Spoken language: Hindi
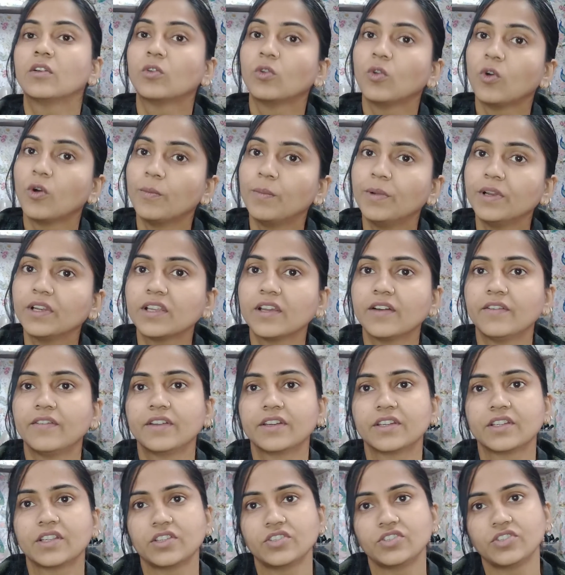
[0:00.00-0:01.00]
ग्लोबल
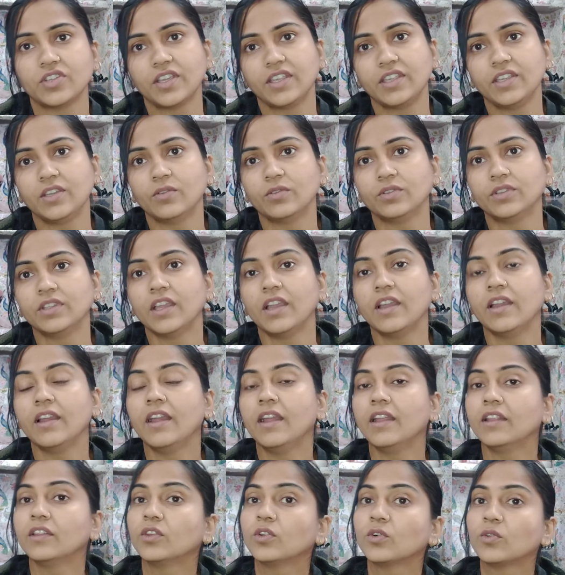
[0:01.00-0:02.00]
कवर कर चाहिए होता
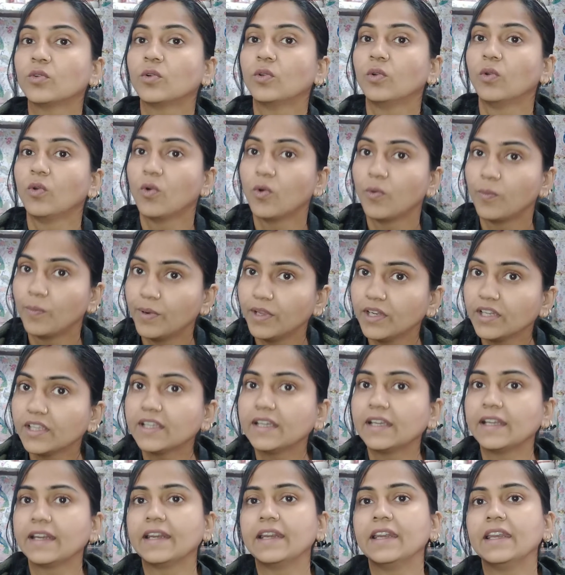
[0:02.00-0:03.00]
है तो ग्लोबल
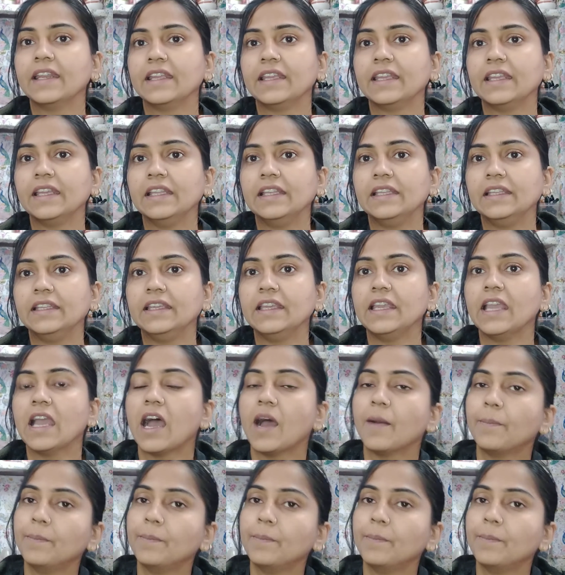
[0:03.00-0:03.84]
करने के लिए